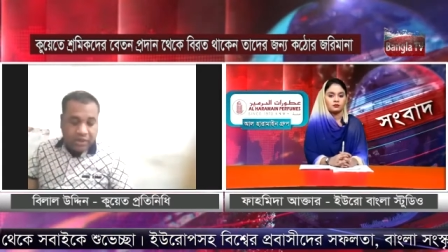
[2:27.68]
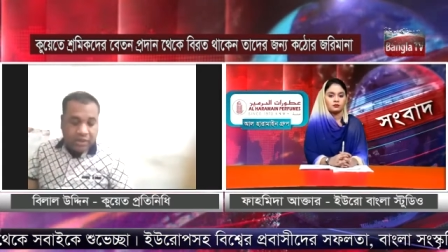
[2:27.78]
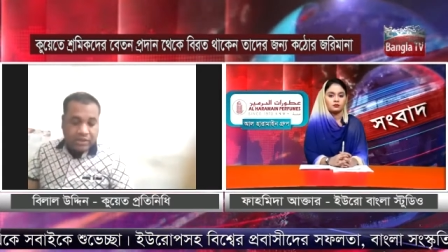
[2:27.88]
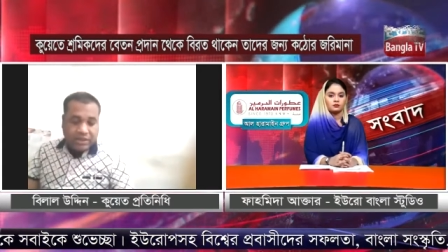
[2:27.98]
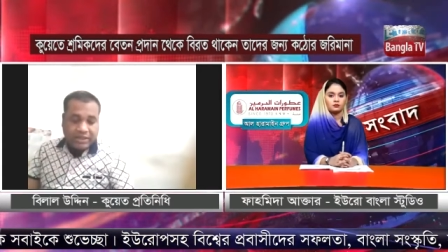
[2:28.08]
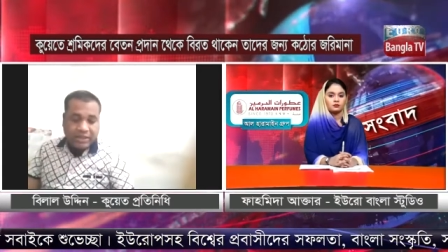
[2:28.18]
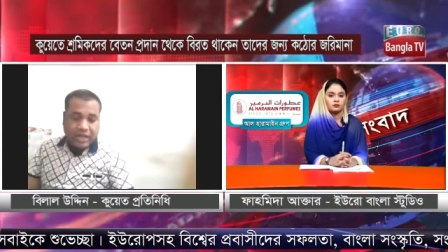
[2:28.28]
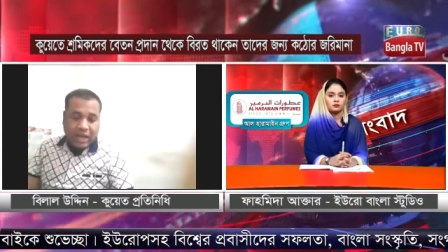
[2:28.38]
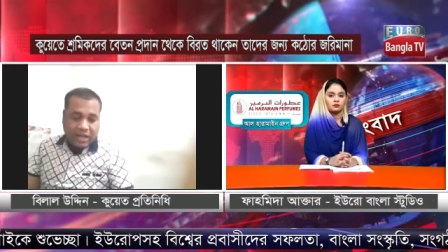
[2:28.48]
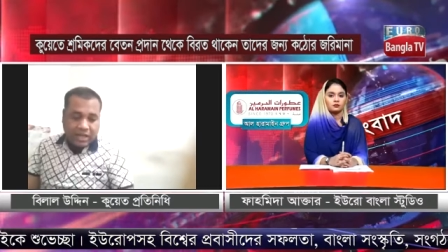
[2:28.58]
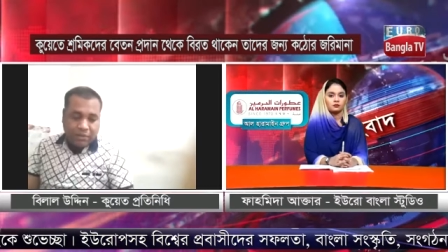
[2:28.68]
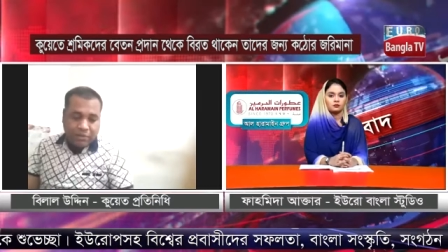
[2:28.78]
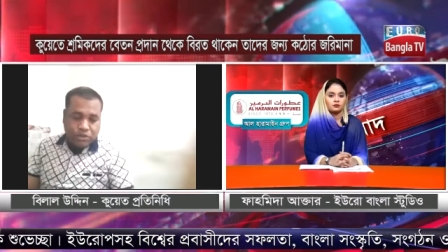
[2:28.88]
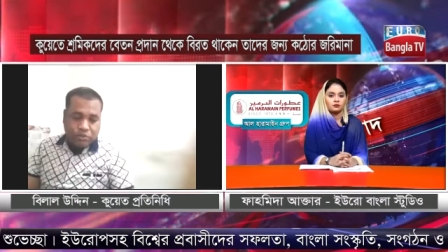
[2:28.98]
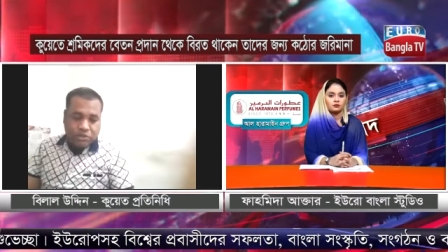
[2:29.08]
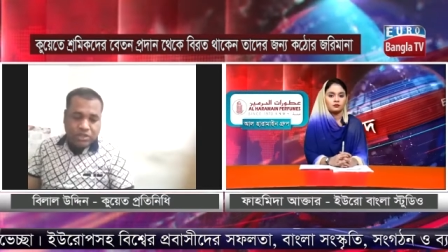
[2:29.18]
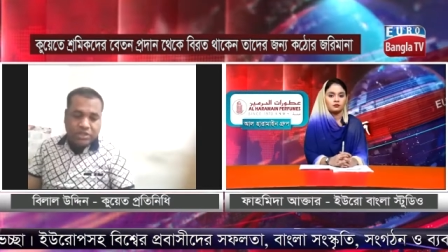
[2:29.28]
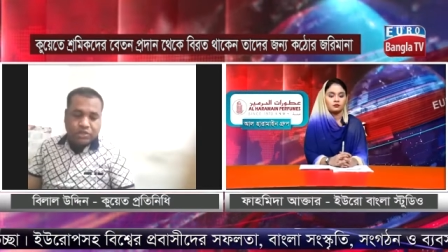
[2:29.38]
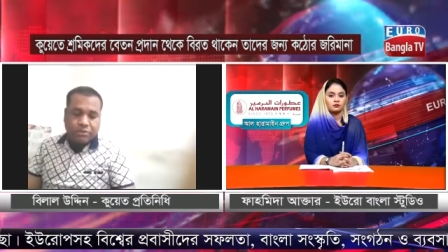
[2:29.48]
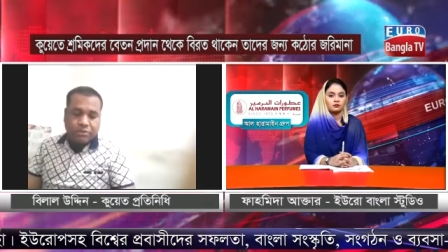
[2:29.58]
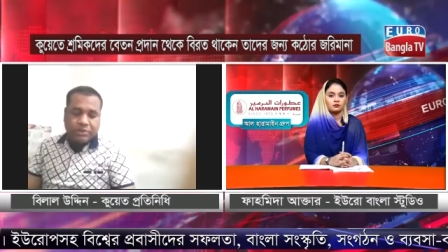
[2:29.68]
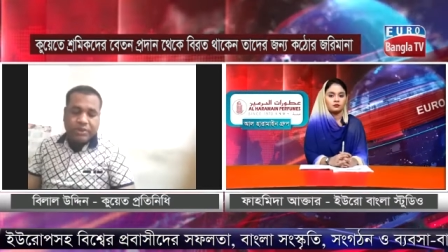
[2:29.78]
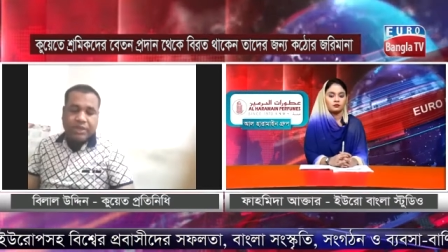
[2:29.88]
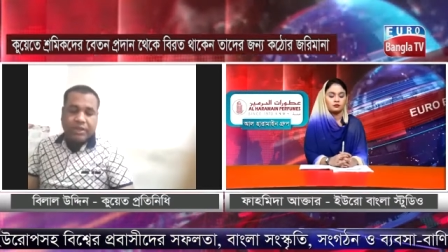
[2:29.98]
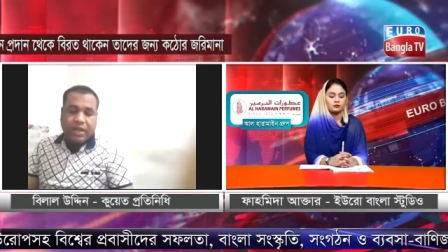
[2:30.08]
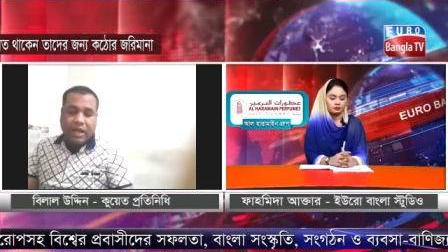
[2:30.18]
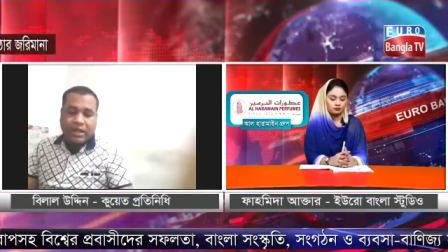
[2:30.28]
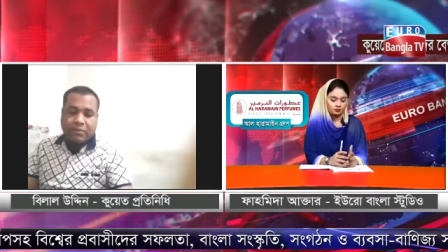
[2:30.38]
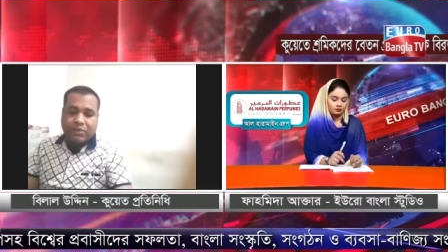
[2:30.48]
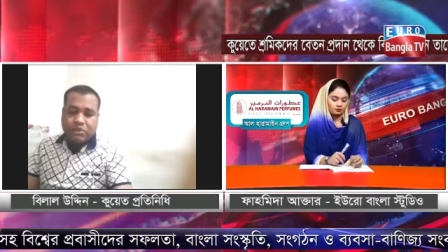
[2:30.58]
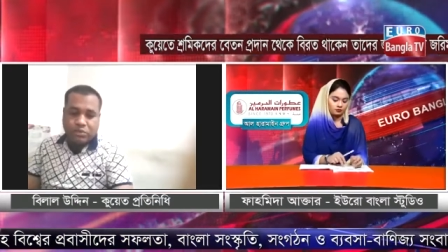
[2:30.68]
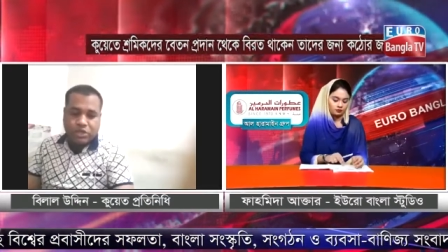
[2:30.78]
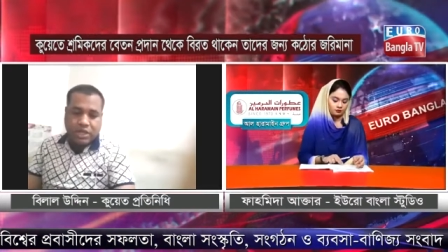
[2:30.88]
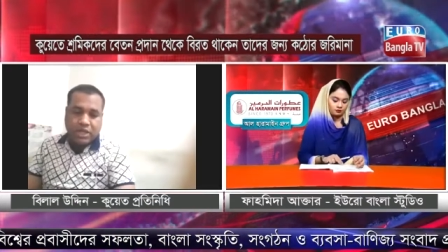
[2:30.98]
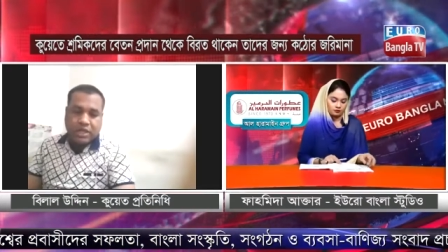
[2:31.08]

যাদের আকামার সমস্যা শ্রমিকদের আকামার সমস্যা